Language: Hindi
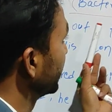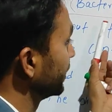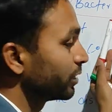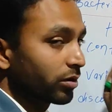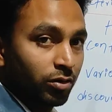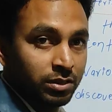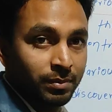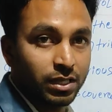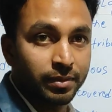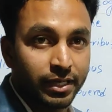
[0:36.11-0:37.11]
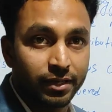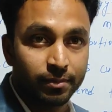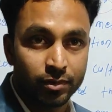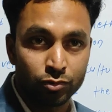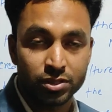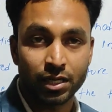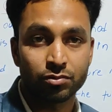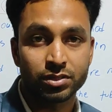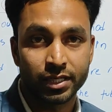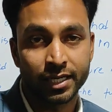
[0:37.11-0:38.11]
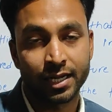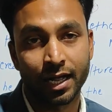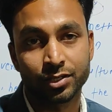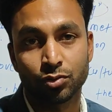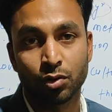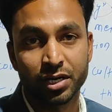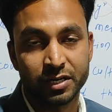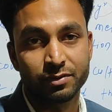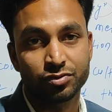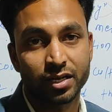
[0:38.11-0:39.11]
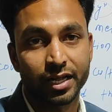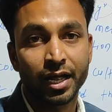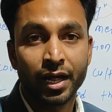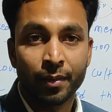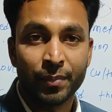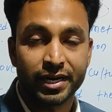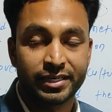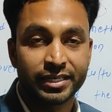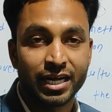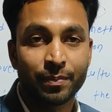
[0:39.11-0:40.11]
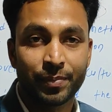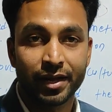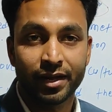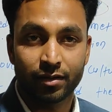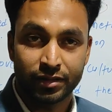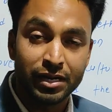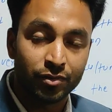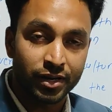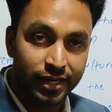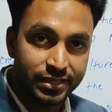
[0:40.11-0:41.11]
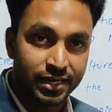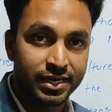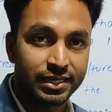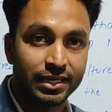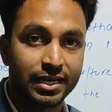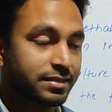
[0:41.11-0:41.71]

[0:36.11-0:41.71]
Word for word: बैक्टीरियोलॉजी मतलब कि कुछ ना कुछ इनका जो कंट्रीब्यूशन है बैक्टीरिया पे इन्होंने स्टडी किया